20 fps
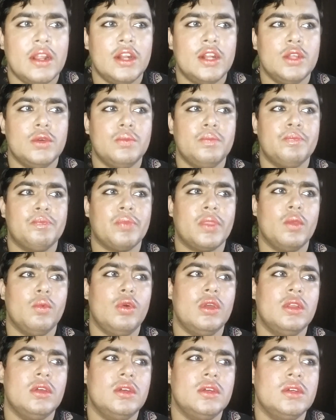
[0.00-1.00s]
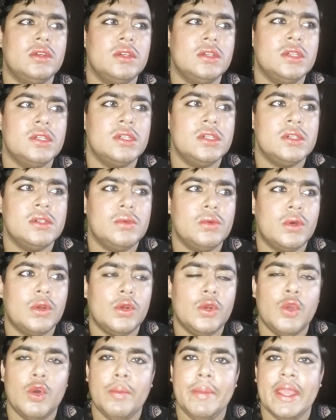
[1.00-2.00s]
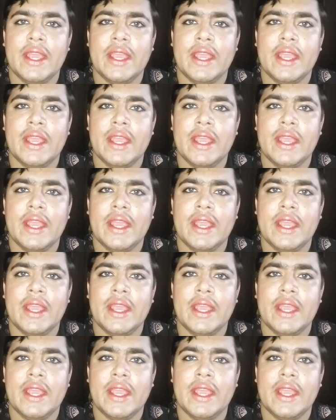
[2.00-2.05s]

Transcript: இருக்கட்டும் ஒரு ஒரு நோ